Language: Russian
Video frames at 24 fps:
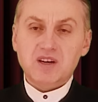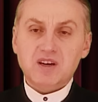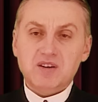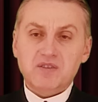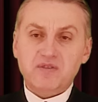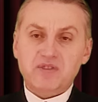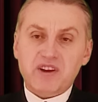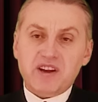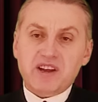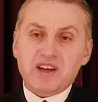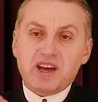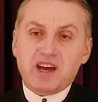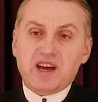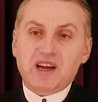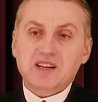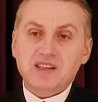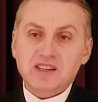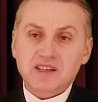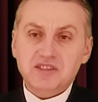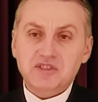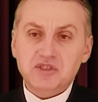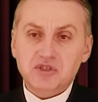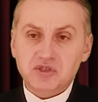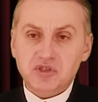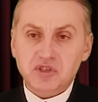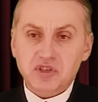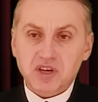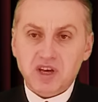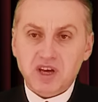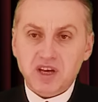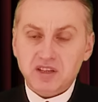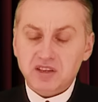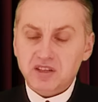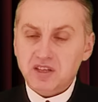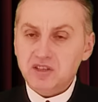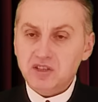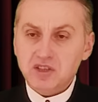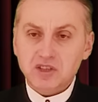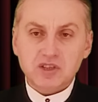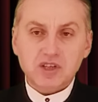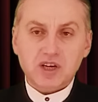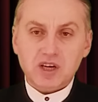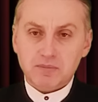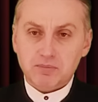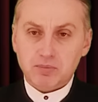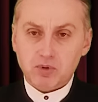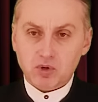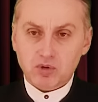В реальности это не
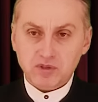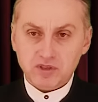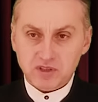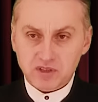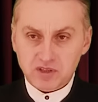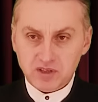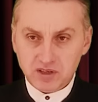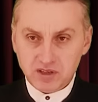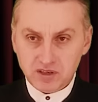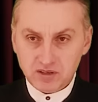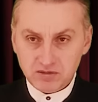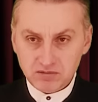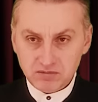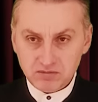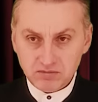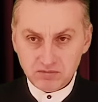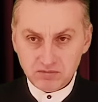так просто.